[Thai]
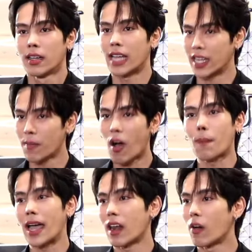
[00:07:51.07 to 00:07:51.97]
อย่างที่บอก
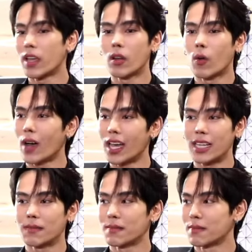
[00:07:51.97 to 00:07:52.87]
ไปเราไม่รู้ว่า
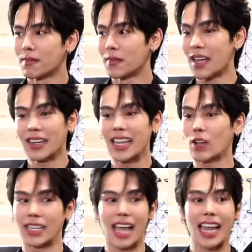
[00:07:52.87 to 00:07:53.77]
เรื่องนี้
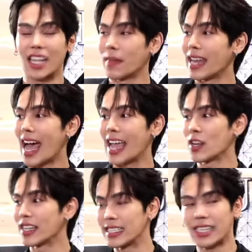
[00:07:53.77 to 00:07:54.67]
เราจะได้หรือไม่ได้
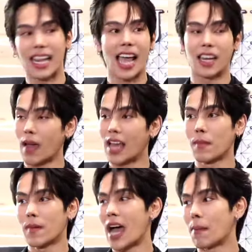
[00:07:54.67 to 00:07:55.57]
เรื่องนี้จะได้หรือไม่ห
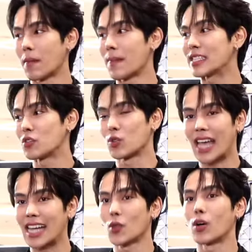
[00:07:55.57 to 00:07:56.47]
รือไม่มามันไม่มีสูตร
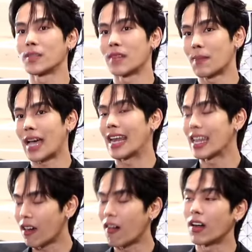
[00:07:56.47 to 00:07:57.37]
ตายตัวสำหรับการ
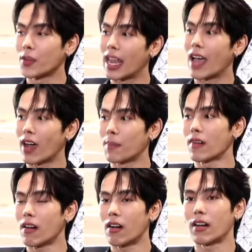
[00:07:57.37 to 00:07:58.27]
เล่นละครอยู่แล้ว ครับ
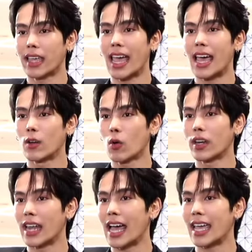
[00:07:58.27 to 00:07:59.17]
ก็แค่ทุกค
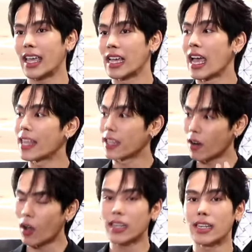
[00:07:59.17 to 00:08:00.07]
นได้อัธ
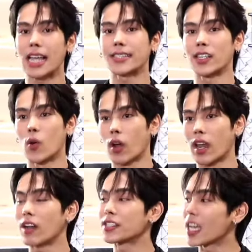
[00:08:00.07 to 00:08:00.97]
รสได้สนุก
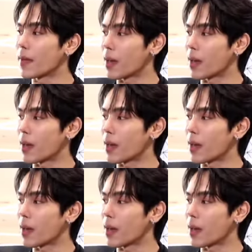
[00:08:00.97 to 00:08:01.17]
แล้วก็เชื่อไป